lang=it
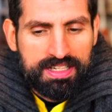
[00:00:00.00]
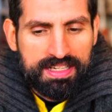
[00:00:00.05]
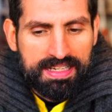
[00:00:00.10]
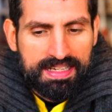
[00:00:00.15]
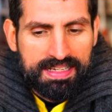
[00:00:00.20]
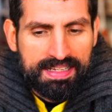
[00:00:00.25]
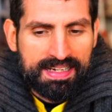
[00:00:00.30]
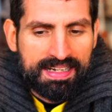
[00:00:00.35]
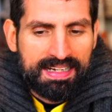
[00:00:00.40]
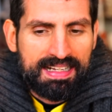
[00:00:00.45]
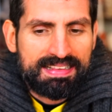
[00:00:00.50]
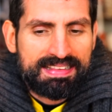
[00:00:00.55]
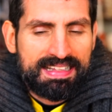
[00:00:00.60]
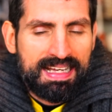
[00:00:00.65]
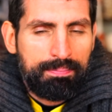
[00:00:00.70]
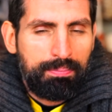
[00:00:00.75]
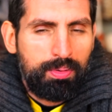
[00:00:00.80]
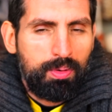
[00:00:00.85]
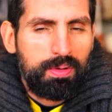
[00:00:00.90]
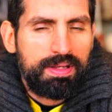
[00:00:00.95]
in
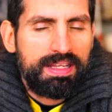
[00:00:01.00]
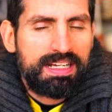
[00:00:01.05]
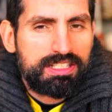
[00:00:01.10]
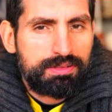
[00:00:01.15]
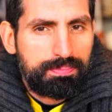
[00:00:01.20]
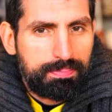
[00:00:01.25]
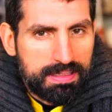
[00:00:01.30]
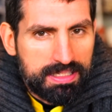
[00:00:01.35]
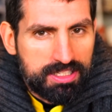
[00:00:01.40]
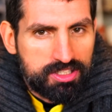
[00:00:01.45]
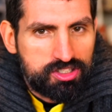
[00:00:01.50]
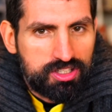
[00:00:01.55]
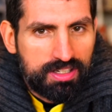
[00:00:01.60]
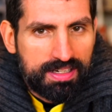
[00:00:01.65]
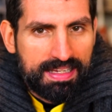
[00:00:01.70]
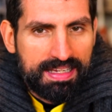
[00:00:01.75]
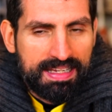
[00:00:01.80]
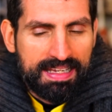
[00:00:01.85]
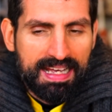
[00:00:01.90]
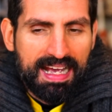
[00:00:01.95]
realtà poi a
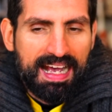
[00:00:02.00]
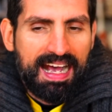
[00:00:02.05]
spingere